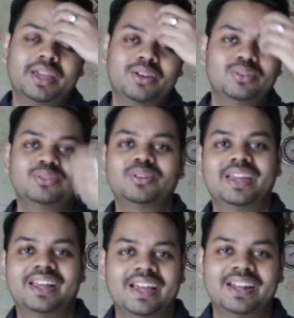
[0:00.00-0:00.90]
এখন তো
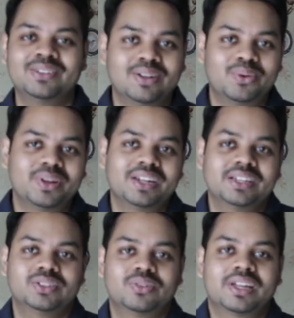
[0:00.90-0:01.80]
খেলাধুলা করি না
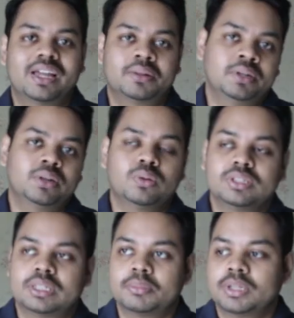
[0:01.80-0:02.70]
যখন খেলাধুলা
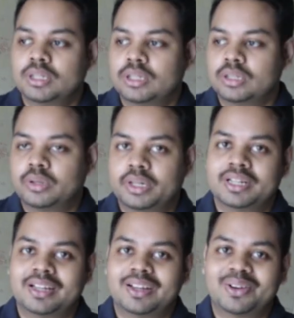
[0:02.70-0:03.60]
করতাম ধরেন
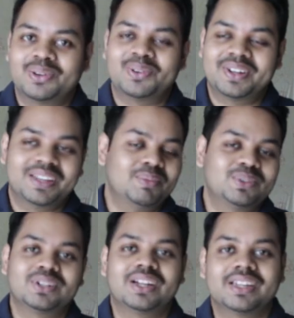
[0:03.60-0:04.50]
আরও অনেক
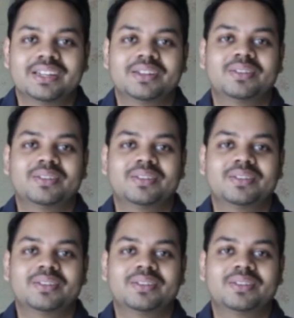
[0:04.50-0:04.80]
বছর আগে